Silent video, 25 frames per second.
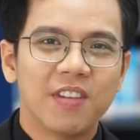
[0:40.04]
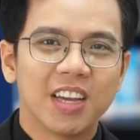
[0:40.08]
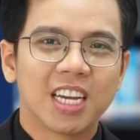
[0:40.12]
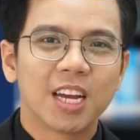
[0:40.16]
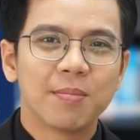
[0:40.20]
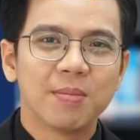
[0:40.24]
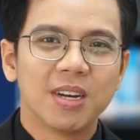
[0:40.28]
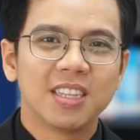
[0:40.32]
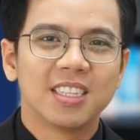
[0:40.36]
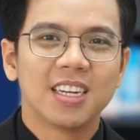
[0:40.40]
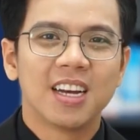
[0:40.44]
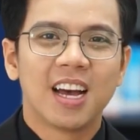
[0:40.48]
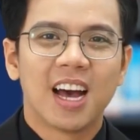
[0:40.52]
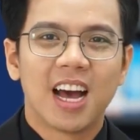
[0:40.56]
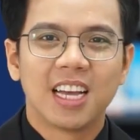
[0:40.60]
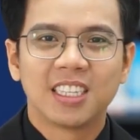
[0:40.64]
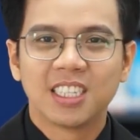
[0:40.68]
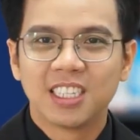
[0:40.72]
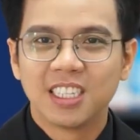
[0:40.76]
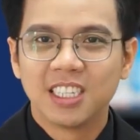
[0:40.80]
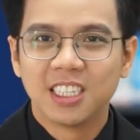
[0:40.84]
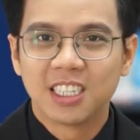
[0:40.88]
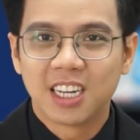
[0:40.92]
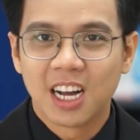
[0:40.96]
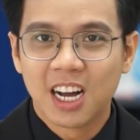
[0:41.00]
Và vị khách mời thứ hai
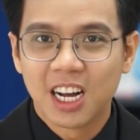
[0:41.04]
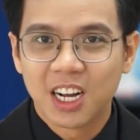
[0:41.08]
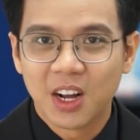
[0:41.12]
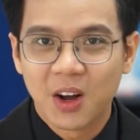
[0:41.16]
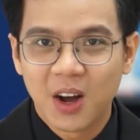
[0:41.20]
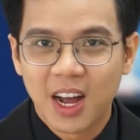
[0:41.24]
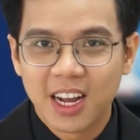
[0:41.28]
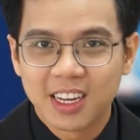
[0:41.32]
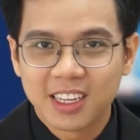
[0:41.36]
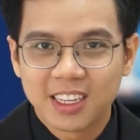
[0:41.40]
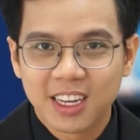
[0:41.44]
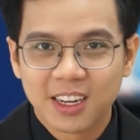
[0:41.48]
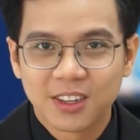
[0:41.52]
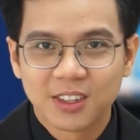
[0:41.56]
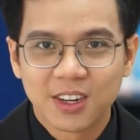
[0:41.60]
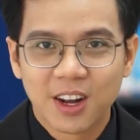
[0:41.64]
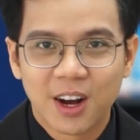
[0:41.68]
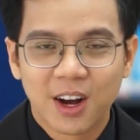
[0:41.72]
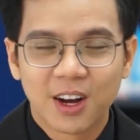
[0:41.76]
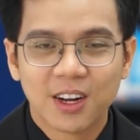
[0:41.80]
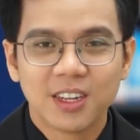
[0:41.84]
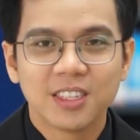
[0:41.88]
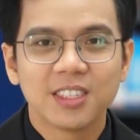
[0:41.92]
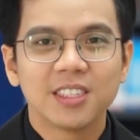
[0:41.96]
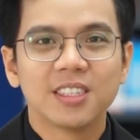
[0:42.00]
xin được hân hoan chào
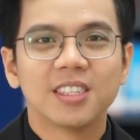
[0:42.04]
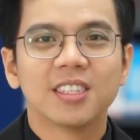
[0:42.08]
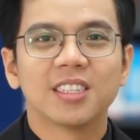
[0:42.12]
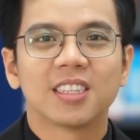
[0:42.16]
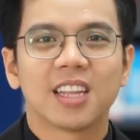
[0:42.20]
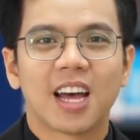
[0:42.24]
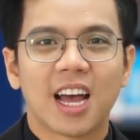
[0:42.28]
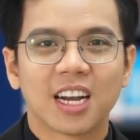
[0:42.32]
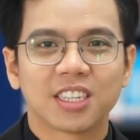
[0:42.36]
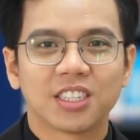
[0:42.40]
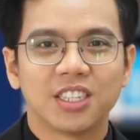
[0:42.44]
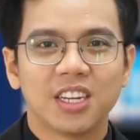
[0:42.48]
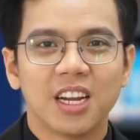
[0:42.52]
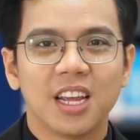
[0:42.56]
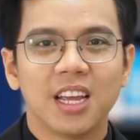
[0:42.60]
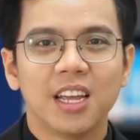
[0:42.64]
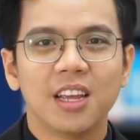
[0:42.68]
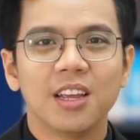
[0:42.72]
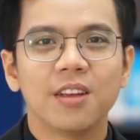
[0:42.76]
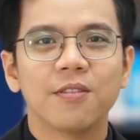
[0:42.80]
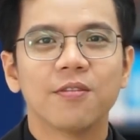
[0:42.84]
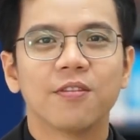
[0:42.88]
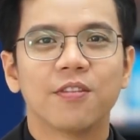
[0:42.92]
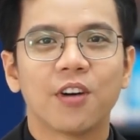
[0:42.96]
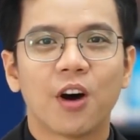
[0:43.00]
đón Thạc
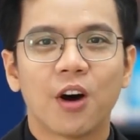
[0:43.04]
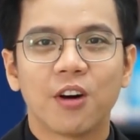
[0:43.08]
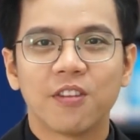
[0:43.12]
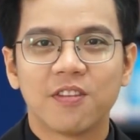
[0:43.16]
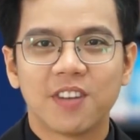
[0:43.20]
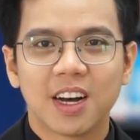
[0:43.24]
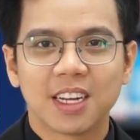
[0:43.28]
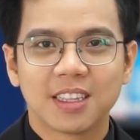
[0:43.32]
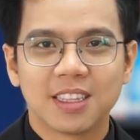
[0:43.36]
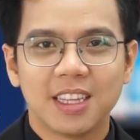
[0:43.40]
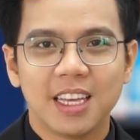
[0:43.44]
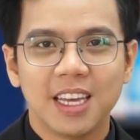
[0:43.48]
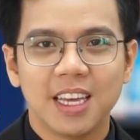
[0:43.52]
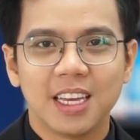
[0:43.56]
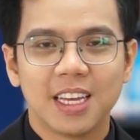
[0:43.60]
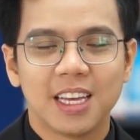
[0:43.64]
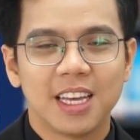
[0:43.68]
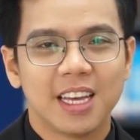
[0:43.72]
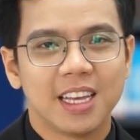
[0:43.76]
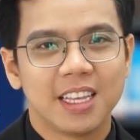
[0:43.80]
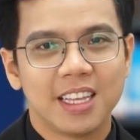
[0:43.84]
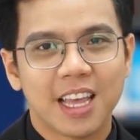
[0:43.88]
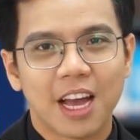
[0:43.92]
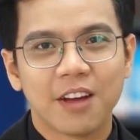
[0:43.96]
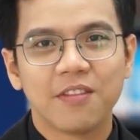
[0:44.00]
sĩ Võ Văn Tiên,
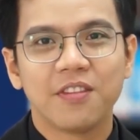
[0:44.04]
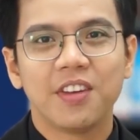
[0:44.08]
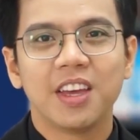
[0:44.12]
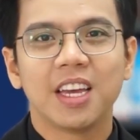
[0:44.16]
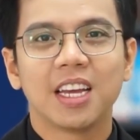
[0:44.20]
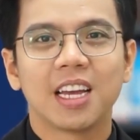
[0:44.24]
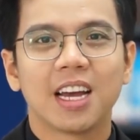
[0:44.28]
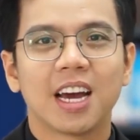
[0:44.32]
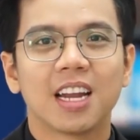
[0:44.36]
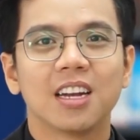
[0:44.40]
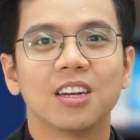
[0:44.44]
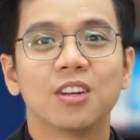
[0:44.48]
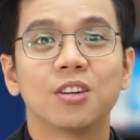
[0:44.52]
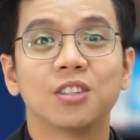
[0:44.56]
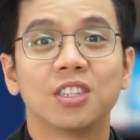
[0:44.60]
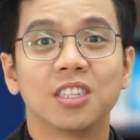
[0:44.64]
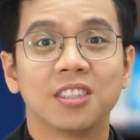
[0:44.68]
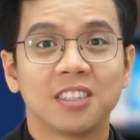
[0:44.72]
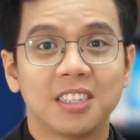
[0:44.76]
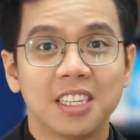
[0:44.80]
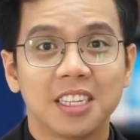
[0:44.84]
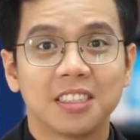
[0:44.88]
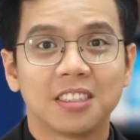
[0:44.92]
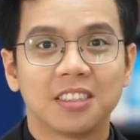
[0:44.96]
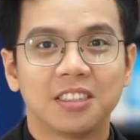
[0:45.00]
giảng viên ngành
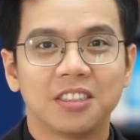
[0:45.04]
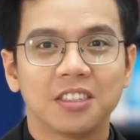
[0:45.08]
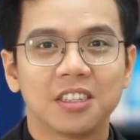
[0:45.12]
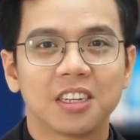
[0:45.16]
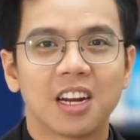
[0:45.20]
Logistics